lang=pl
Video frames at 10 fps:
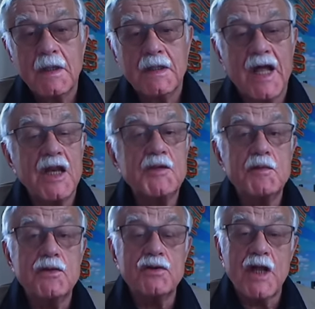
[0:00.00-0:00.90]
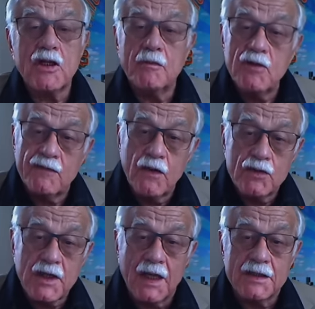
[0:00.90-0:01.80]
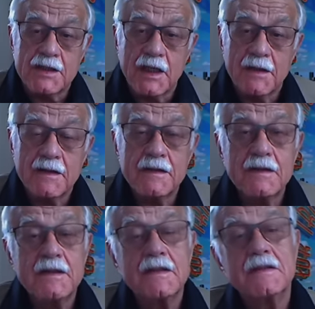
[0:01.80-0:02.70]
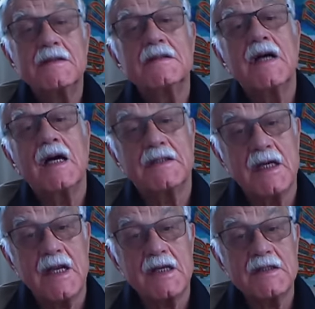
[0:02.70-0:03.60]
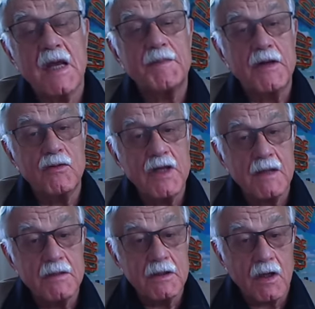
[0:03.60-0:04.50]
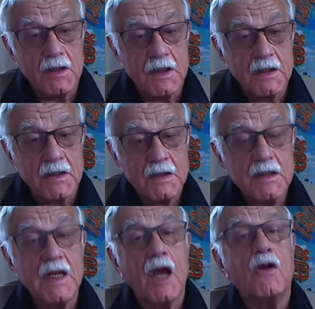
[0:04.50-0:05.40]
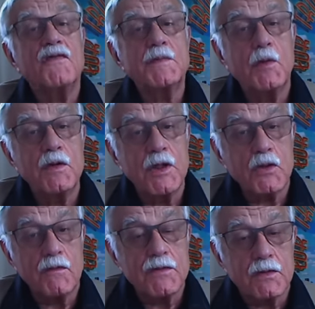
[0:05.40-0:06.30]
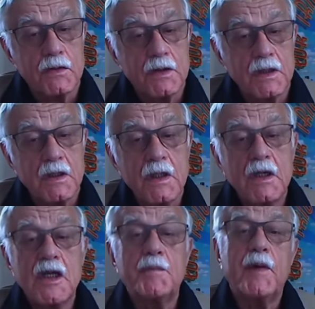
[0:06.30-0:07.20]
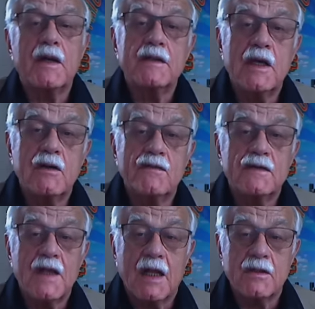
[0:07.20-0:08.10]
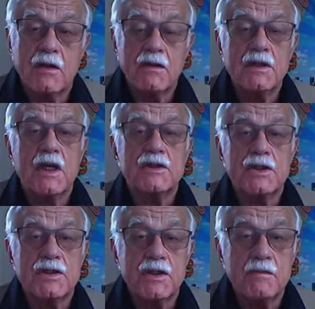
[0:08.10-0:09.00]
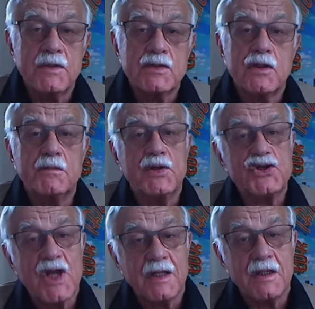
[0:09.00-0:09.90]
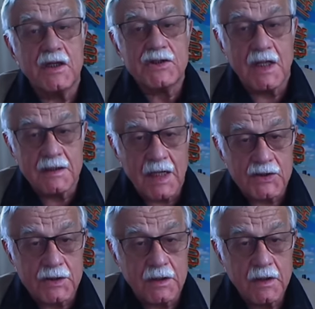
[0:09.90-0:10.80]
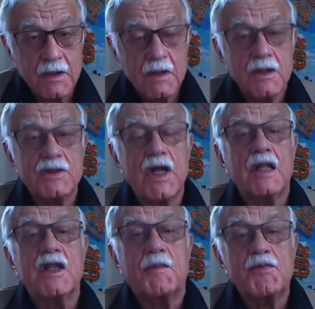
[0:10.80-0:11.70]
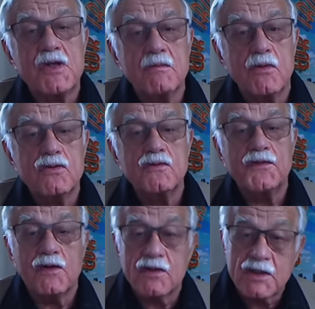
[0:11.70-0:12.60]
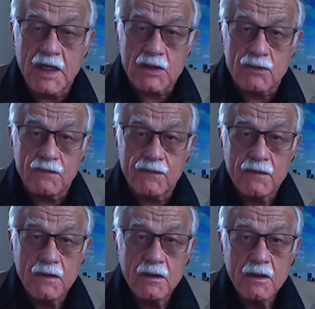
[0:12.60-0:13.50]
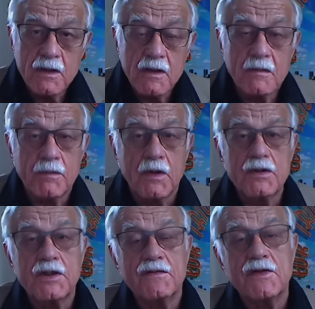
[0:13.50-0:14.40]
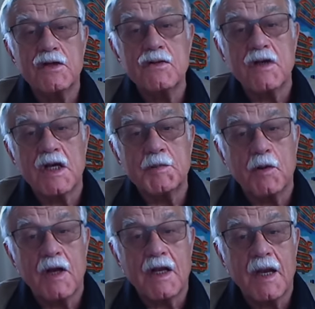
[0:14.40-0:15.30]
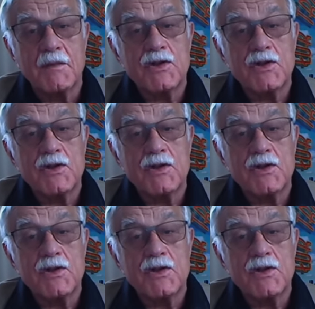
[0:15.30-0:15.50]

Daliśmy sąsiadom nową szansę, a teraz apelujemy do nich, jako wspólników z Unii i partnerów z NATO nie życzymy sobie żadnych szantaży, żadnych przymusów i rozkazów. Bądźcie w stosunkach z Polakami